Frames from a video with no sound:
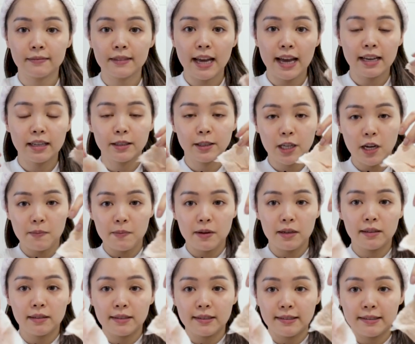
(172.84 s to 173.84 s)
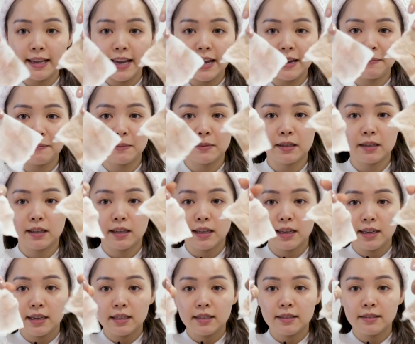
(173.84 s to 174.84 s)
Đây, cho mọi người xem.
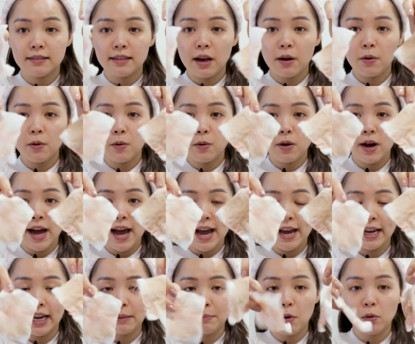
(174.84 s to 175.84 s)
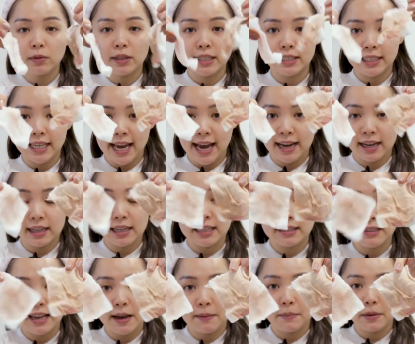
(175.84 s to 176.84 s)
Sau hai cái bông tẩy trang
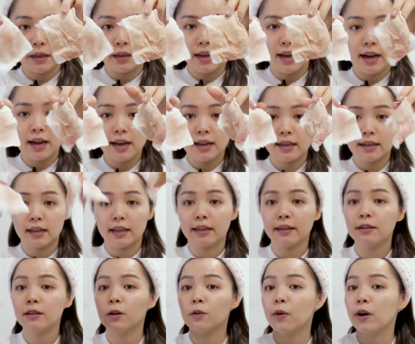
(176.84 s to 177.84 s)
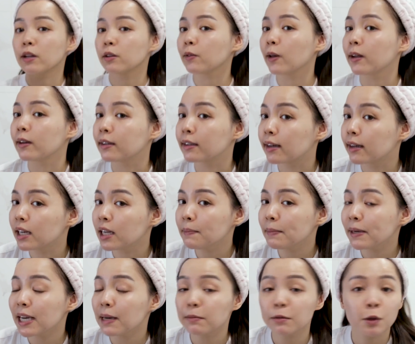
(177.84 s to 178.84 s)
là da mình đã lấy được hoàn toàn cái lớp
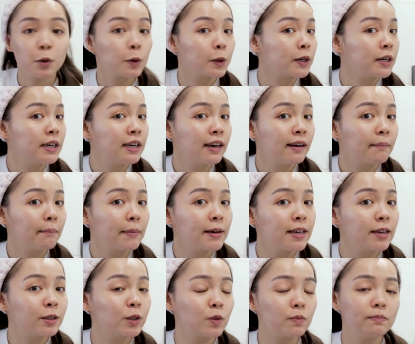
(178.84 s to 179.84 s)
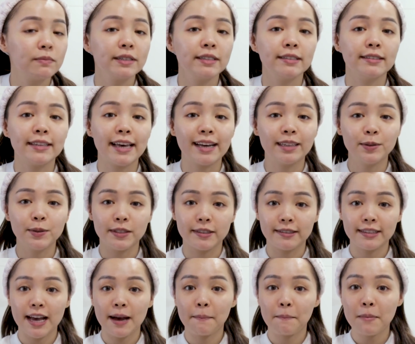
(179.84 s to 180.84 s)
make up rồi. Bây giờ chúng mình sẽ chuyển
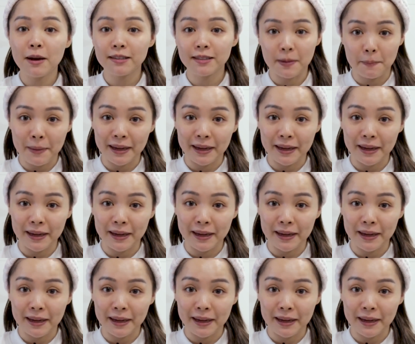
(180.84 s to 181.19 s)
sang bước rửa